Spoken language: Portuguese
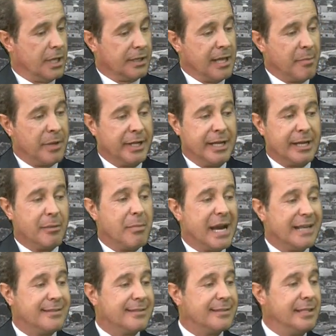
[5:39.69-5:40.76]
da maneira
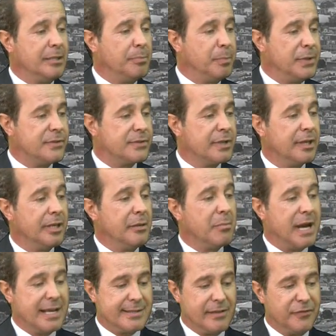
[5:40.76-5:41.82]
mais simples e
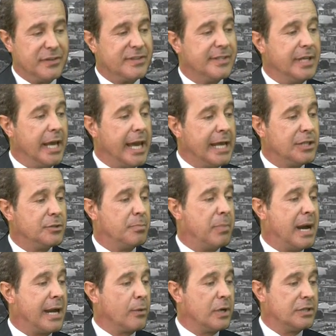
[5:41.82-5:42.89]
mais eficiente
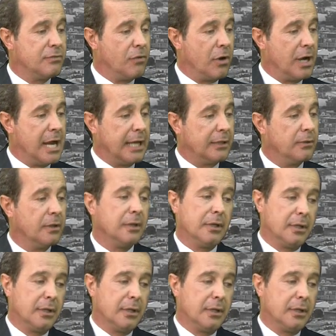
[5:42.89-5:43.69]
para o advogado.